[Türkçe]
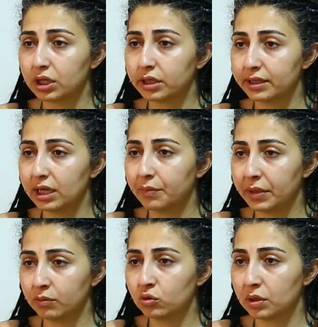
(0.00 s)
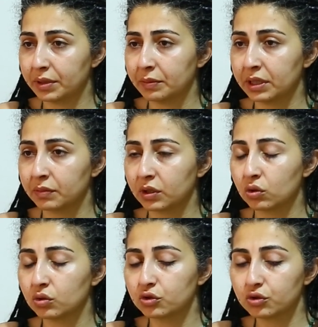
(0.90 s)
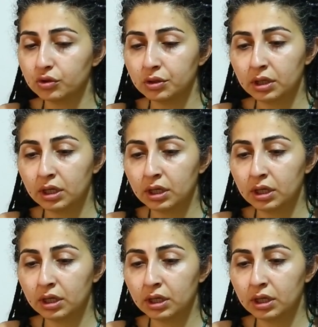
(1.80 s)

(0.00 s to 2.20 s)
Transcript: Yani diğer memur da benim yanında konuştu.